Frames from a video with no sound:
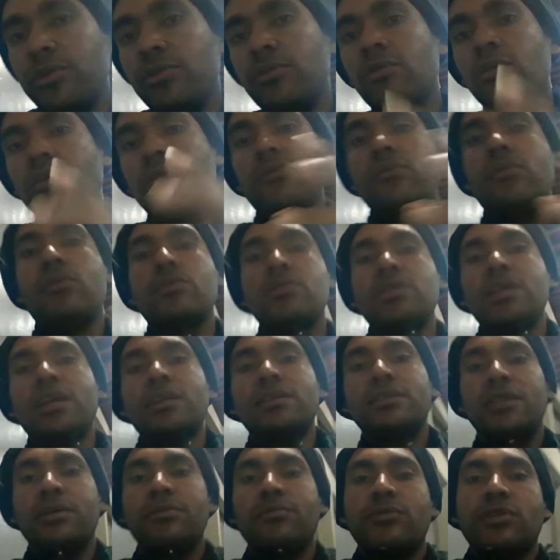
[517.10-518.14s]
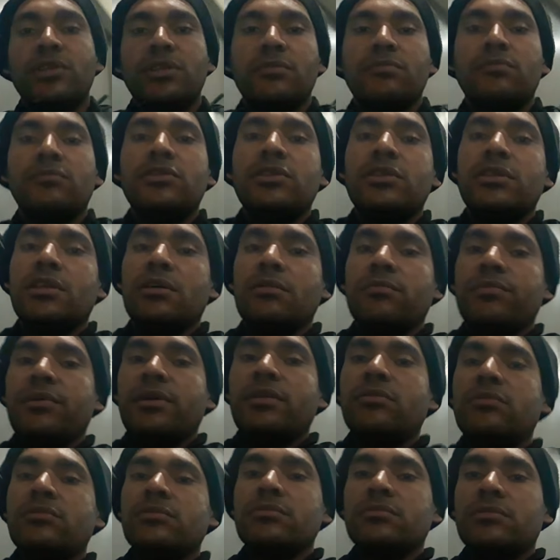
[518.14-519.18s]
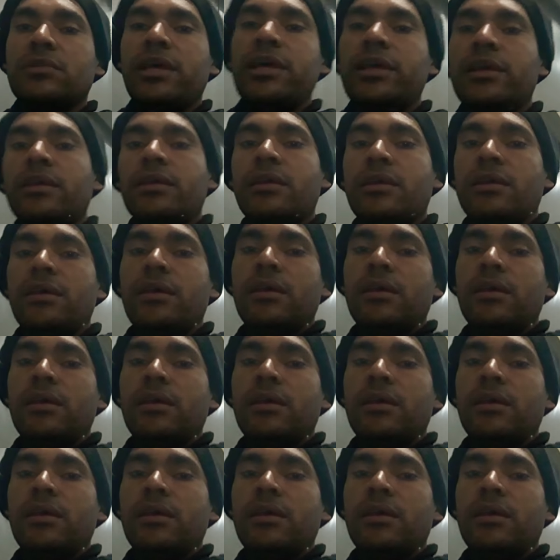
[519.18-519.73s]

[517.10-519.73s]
muito longa, não vou contar isso aí muito, muito não, para não, né?